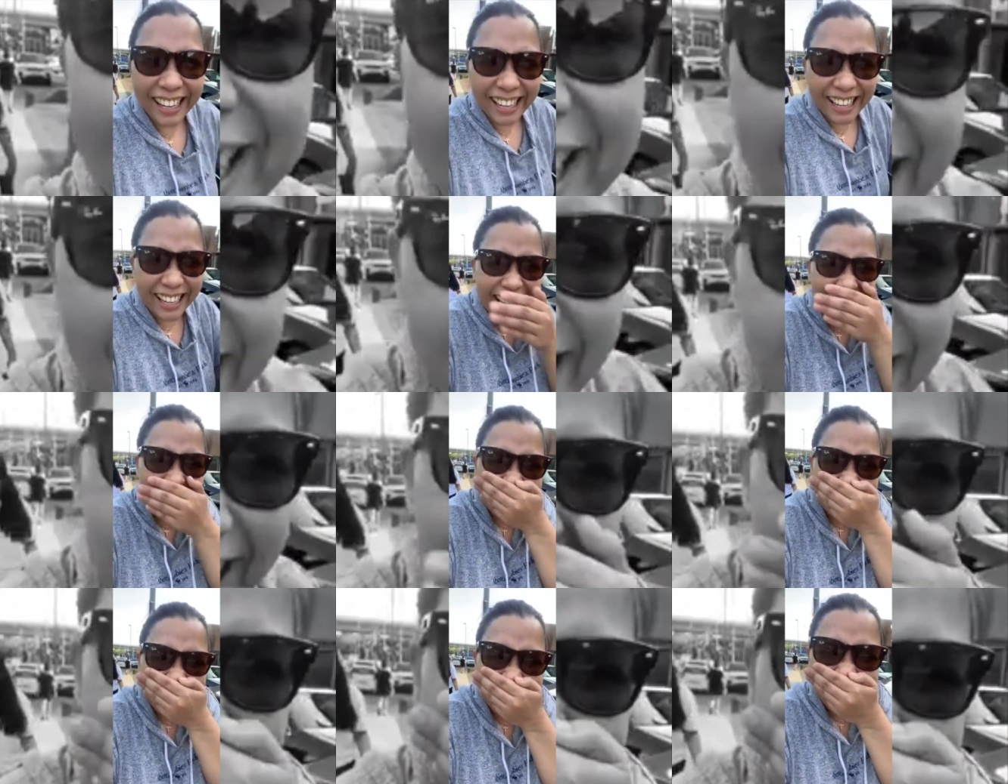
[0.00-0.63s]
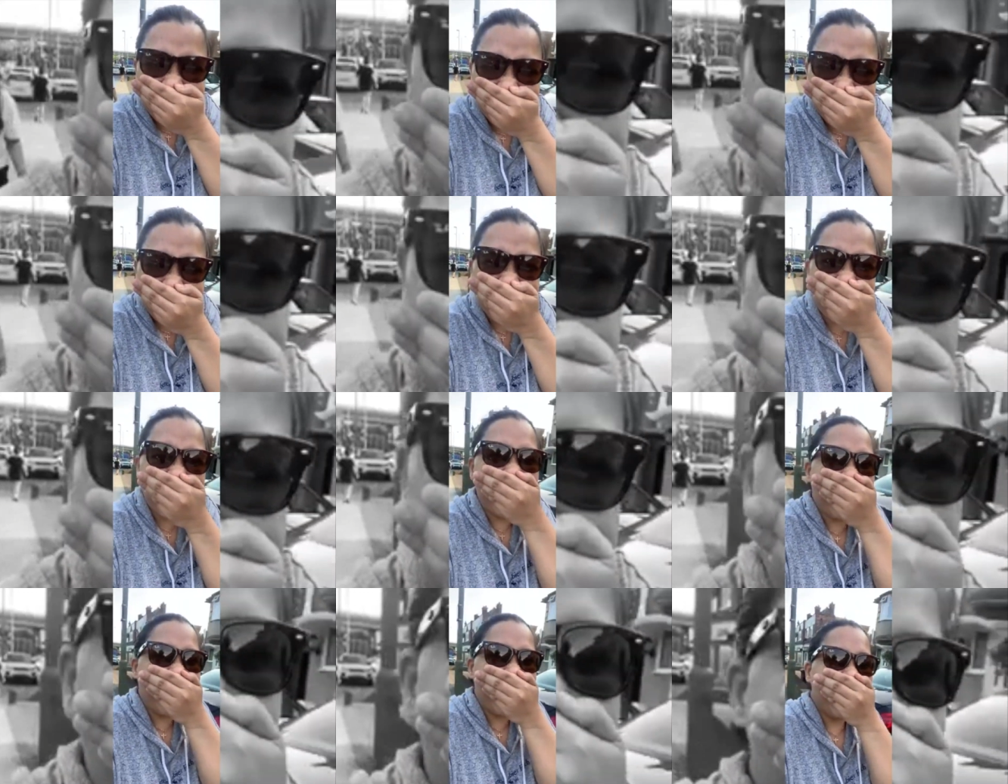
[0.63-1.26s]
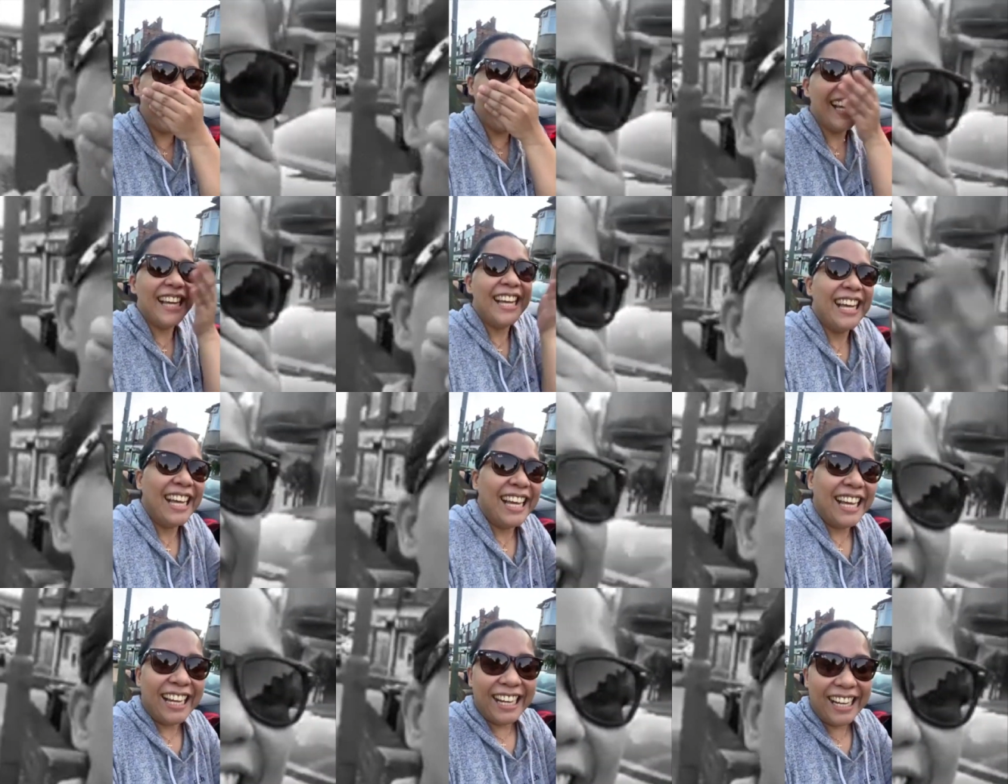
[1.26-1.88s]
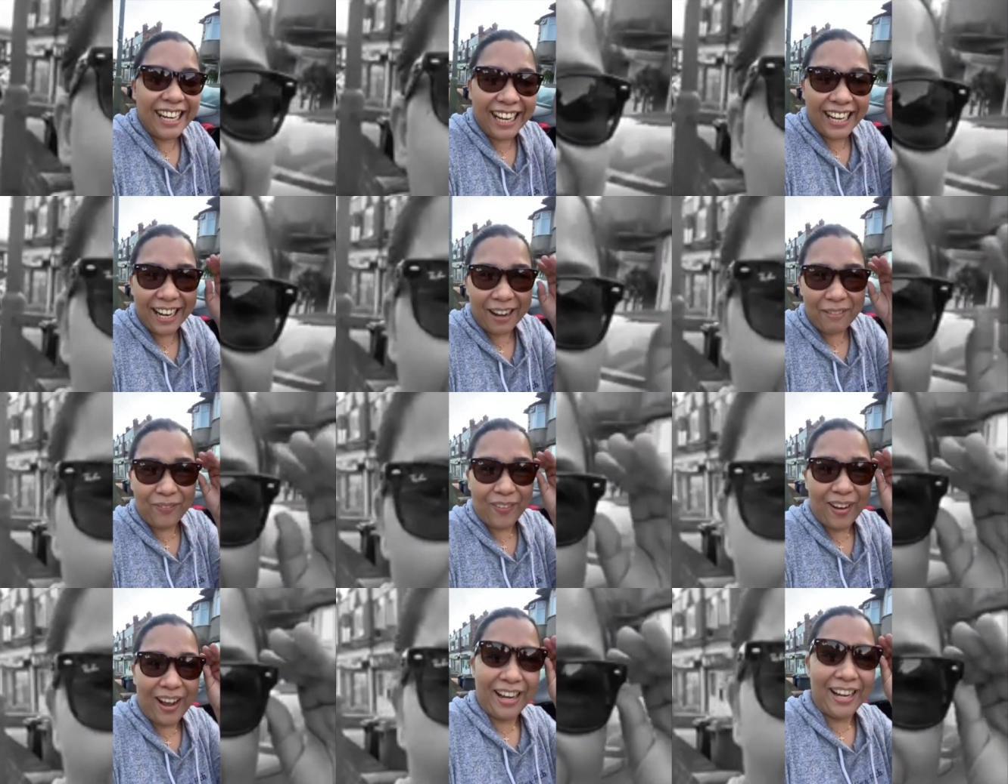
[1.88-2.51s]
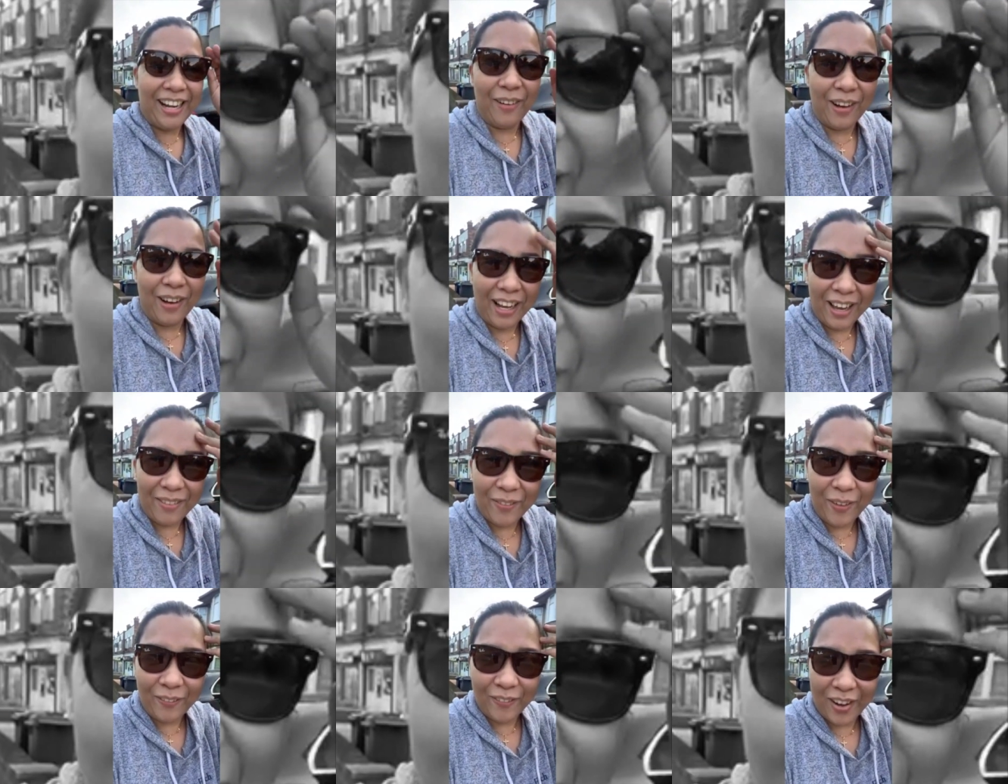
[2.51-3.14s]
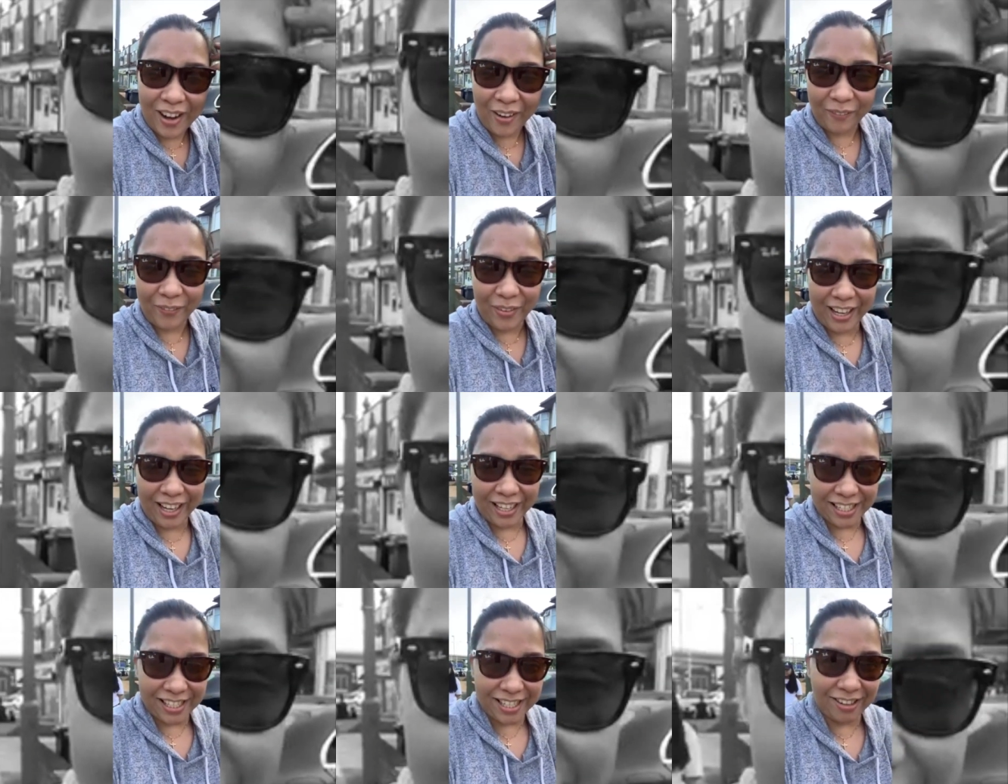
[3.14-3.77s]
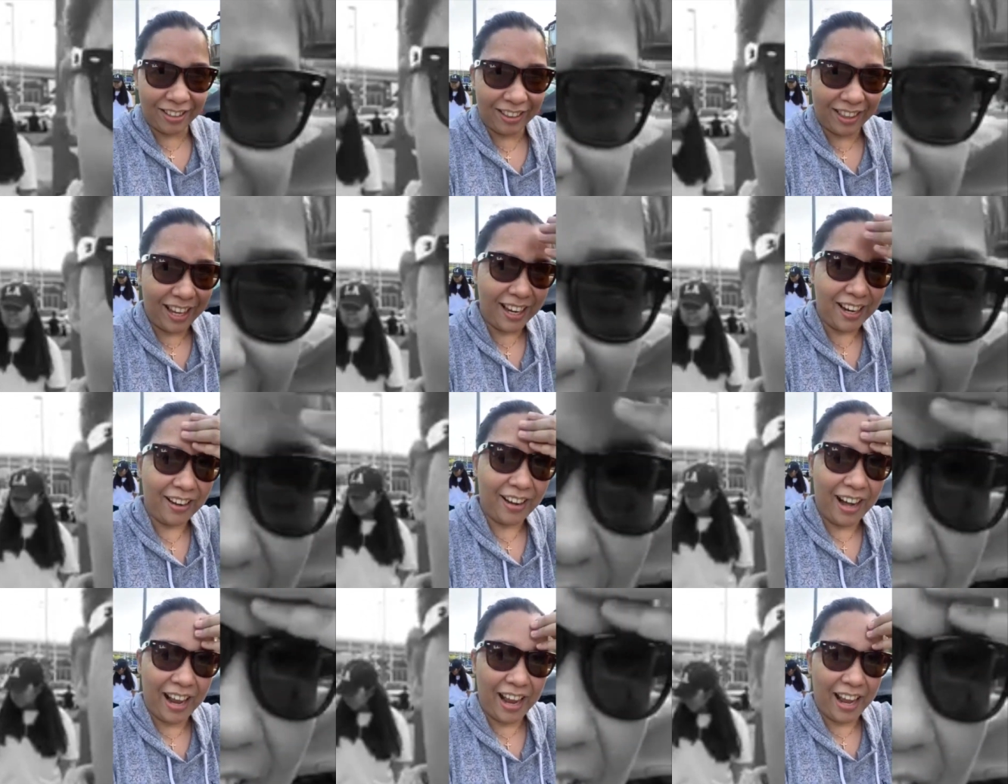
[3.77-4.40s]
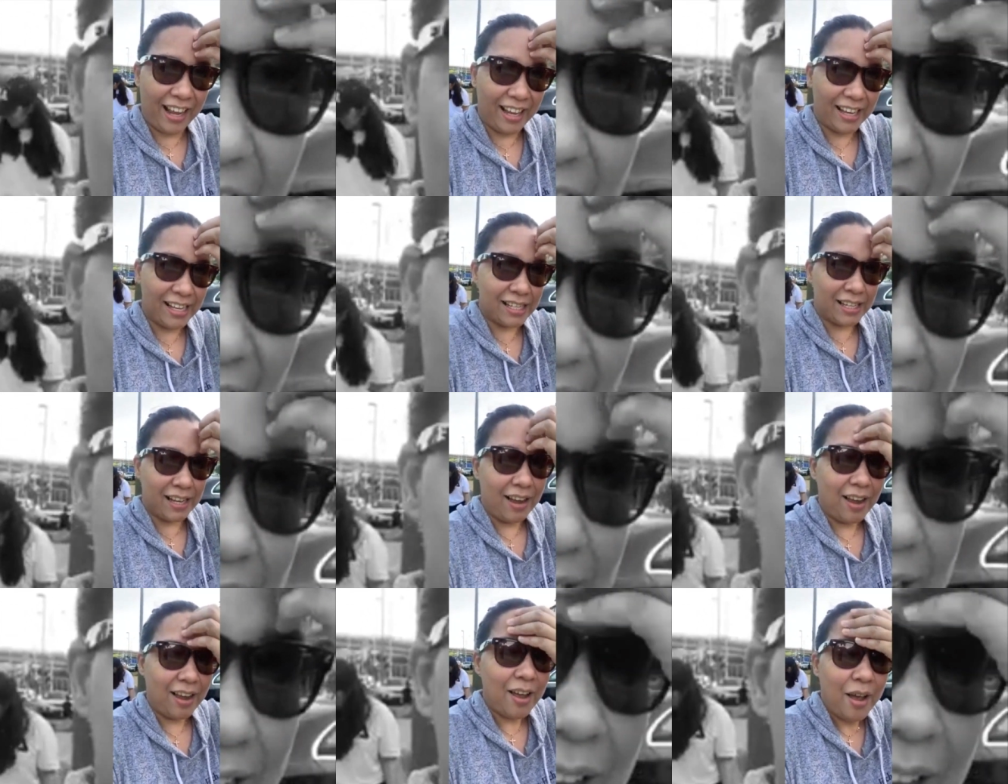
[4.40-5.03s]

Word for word: naga, oh, nagapano ang imong mga Pikachu, ti Grace.